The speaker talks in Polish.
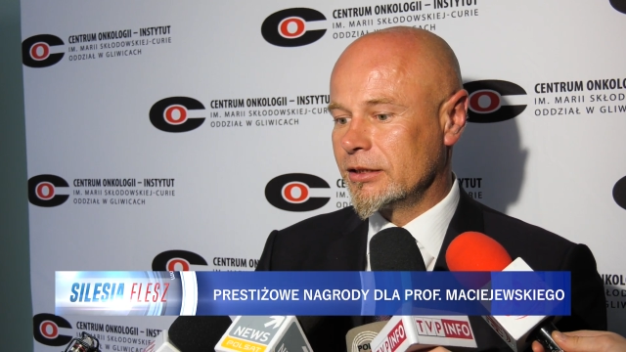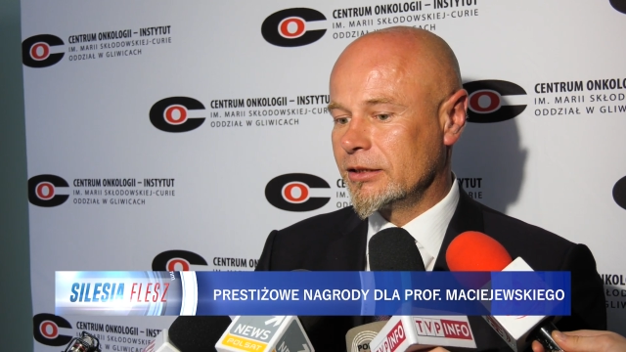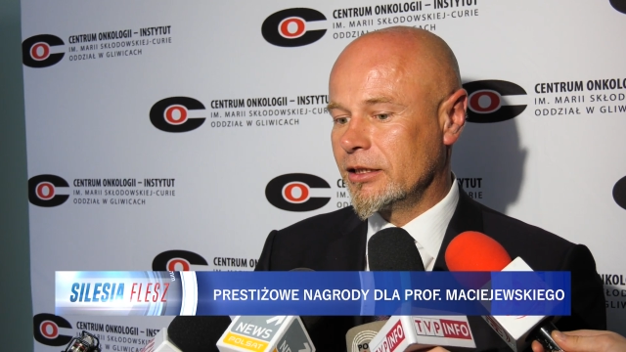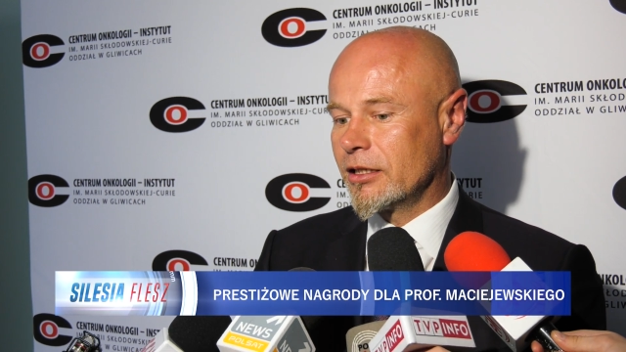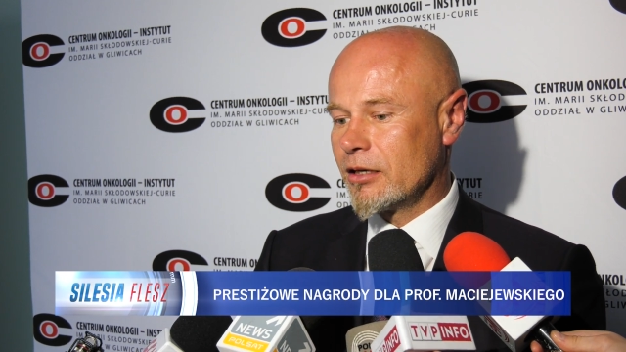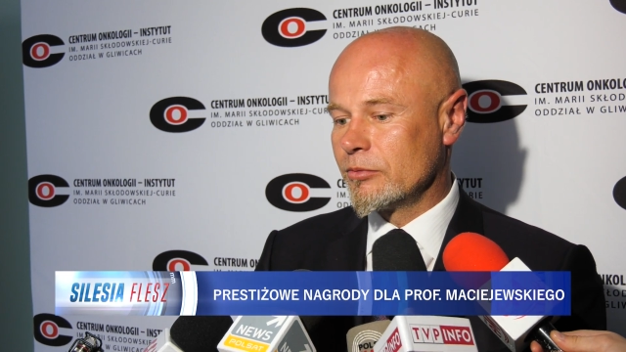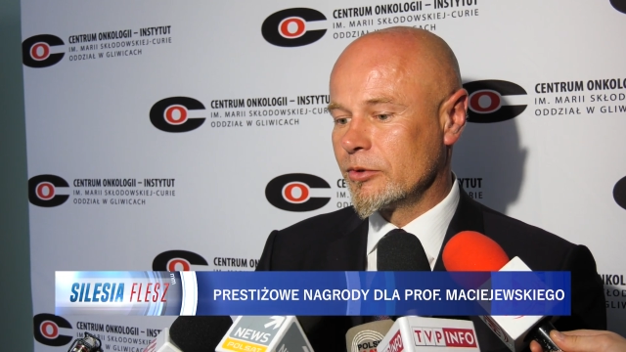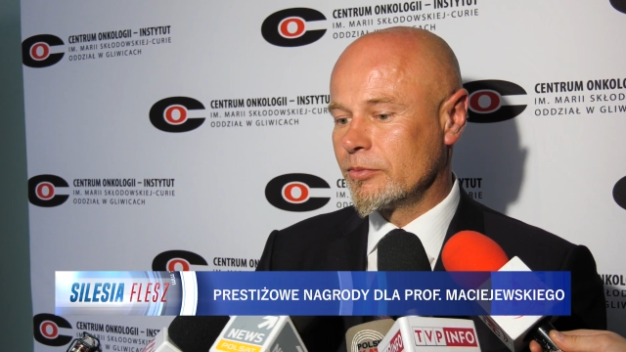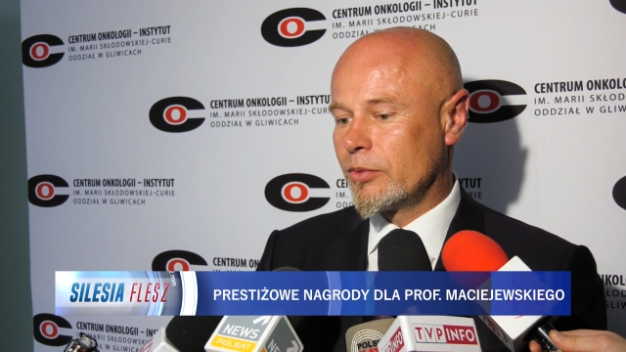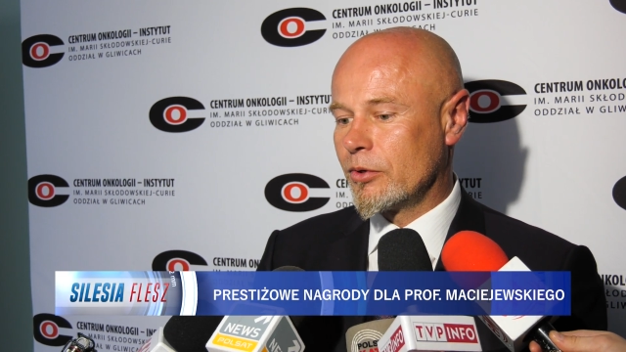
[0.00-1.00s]
e,
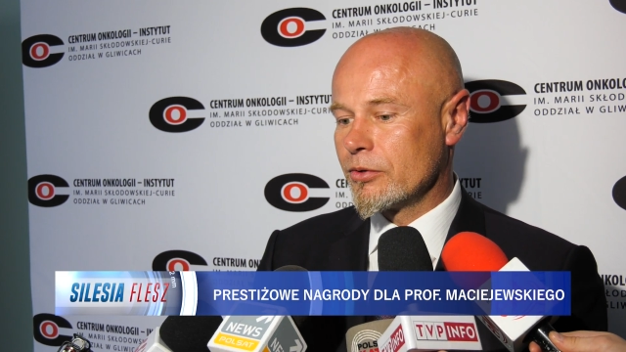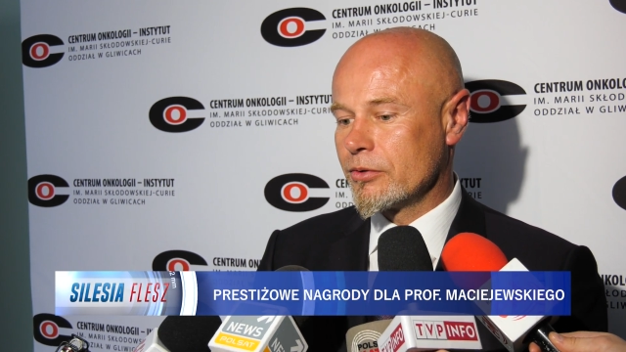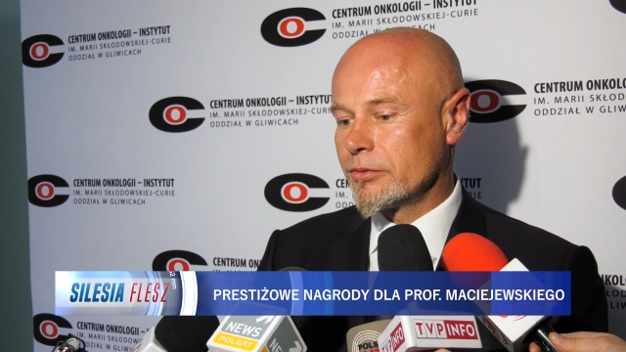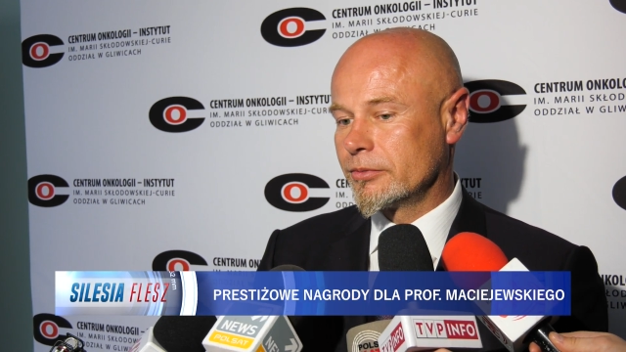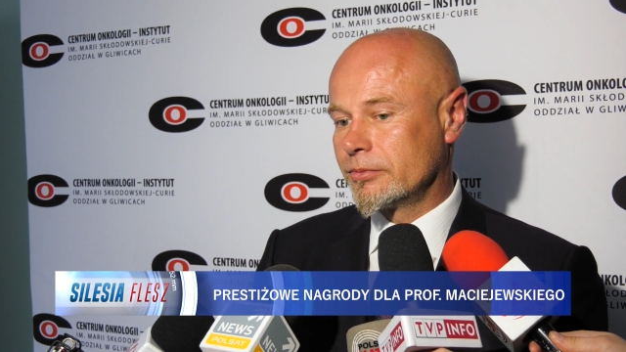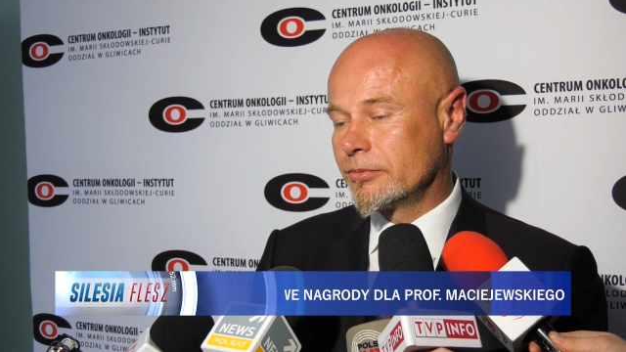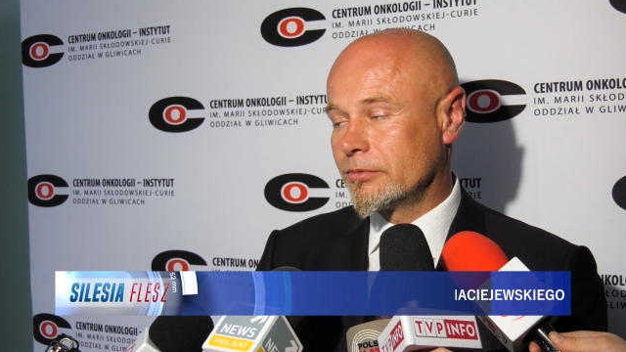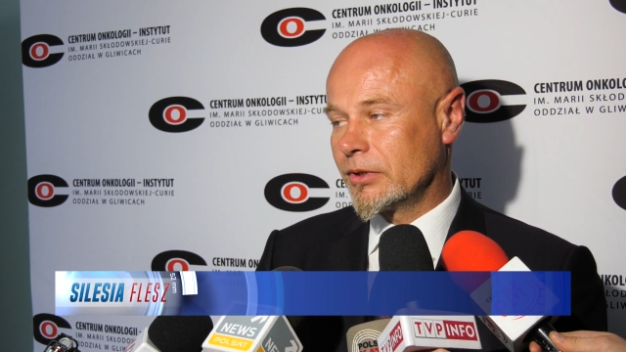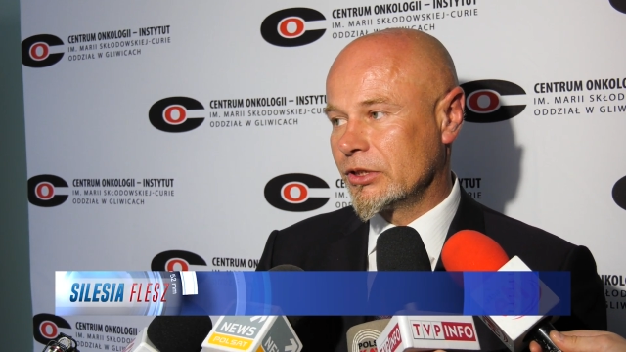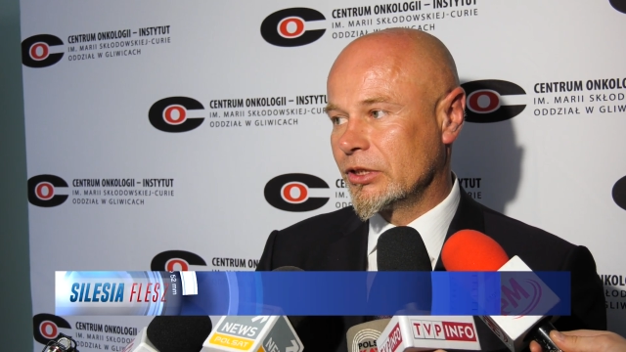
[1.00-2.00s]
sięgamy po
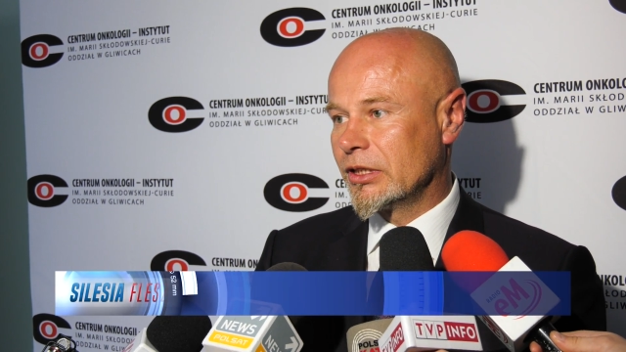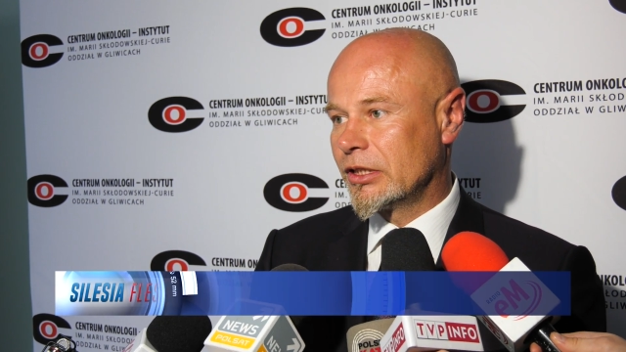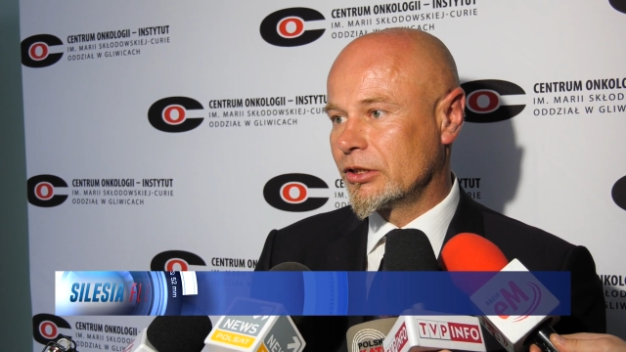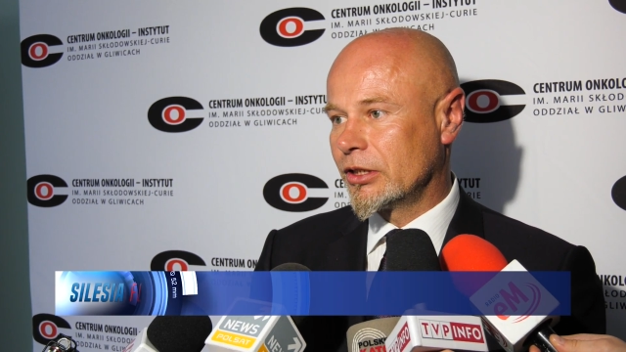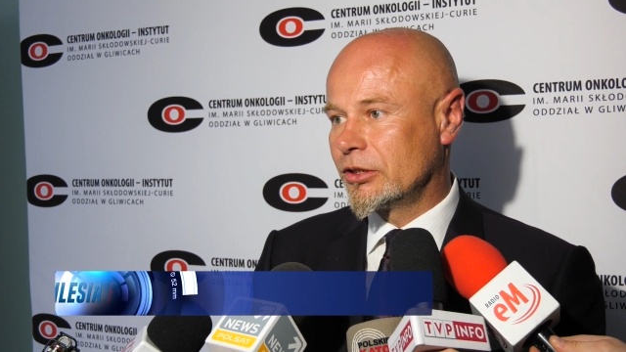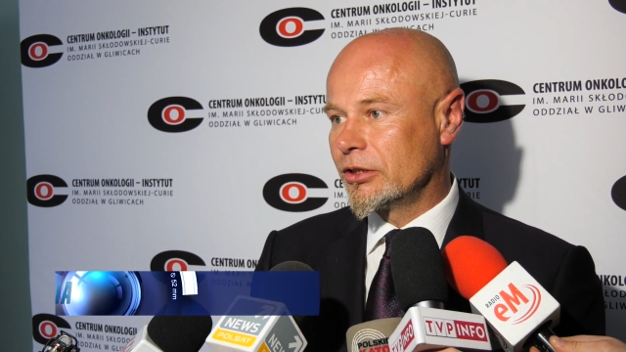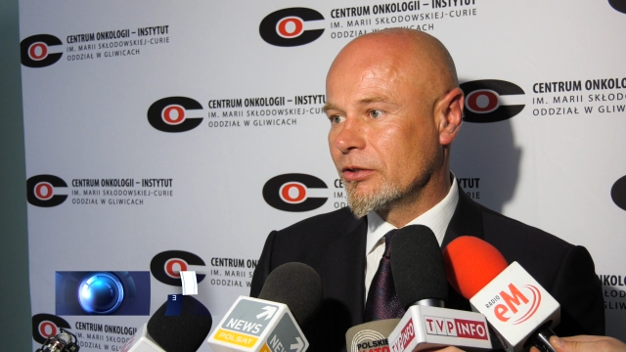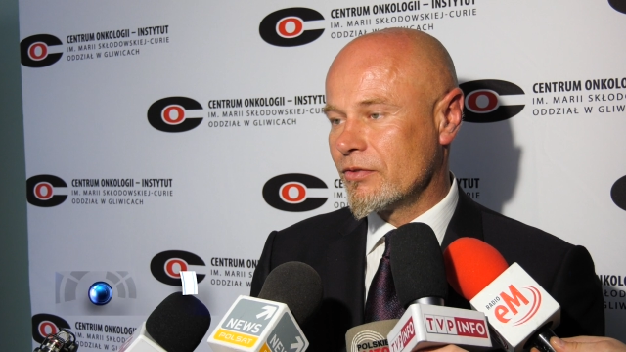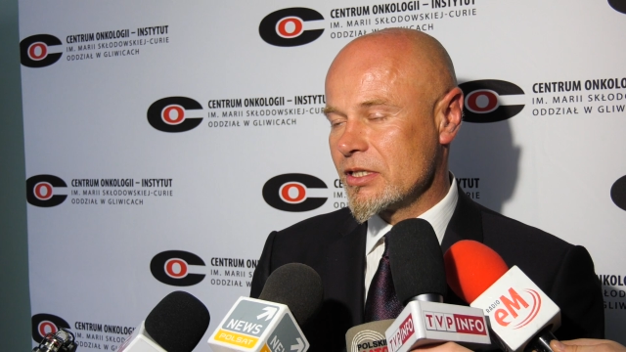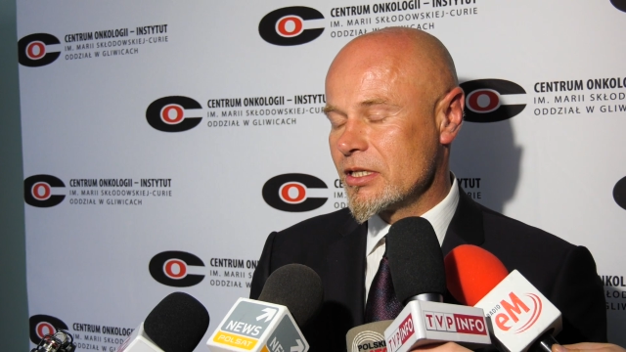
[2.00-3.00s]
właśnie te rzeczy
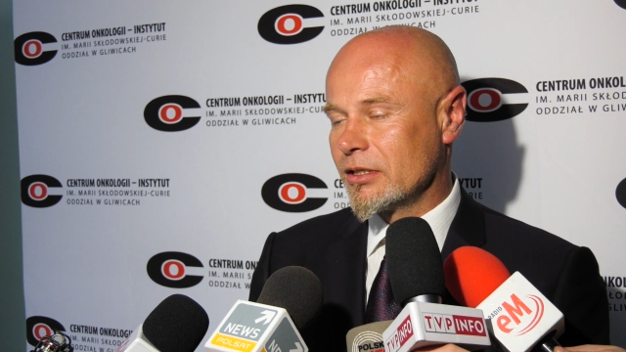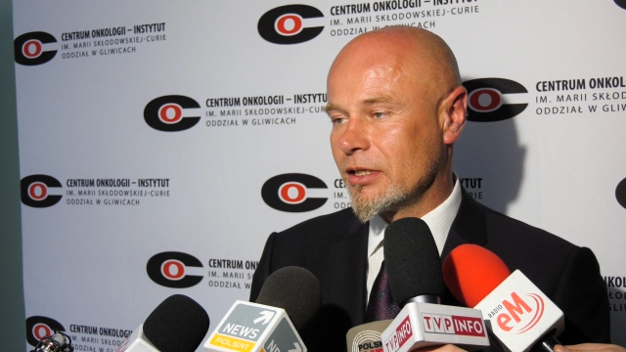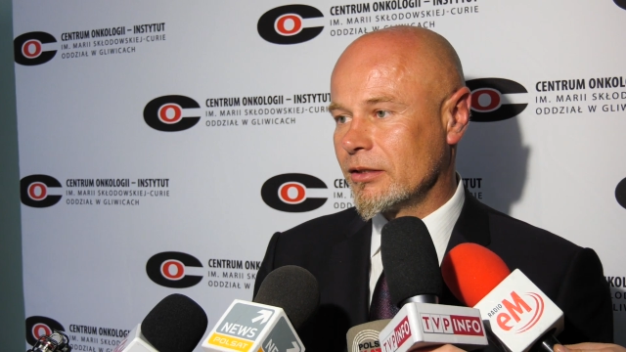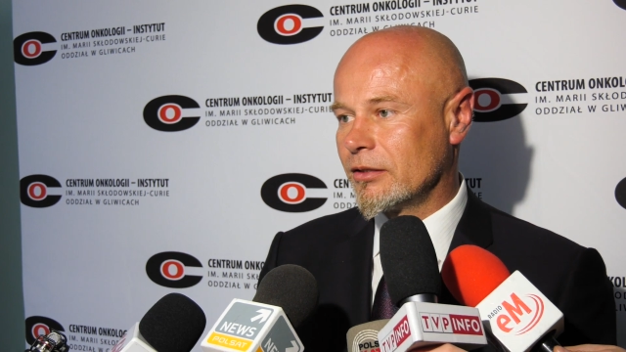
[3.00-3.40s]
innowacyjne,